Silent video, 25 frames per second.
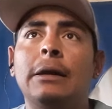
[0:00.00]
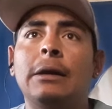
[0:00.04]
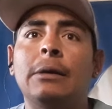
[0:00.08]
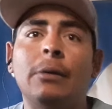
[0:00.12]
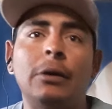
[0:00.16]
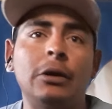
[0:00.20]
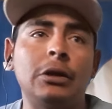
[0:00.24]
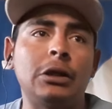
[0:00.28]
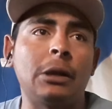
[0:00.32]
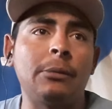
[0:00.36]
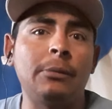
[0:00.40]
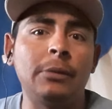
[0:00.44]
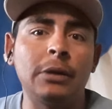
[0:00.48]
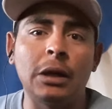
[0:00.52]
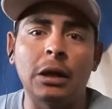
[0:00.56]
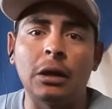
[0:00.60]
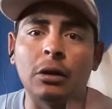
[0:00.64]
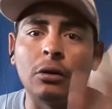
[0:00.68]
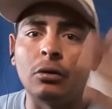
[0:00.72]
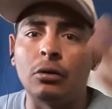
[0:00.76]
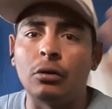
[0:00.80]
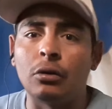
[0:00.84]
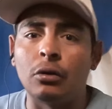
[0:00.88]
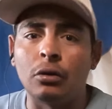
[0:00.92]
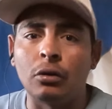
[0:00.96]
y bueno, también a,
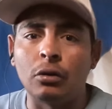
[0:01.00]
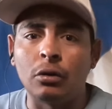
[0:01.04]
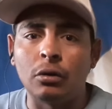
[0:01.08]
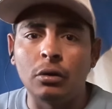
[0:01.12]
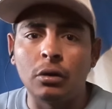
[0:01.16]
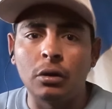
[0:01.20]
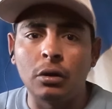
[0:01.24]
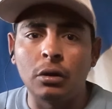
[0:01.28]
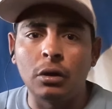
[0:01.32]
los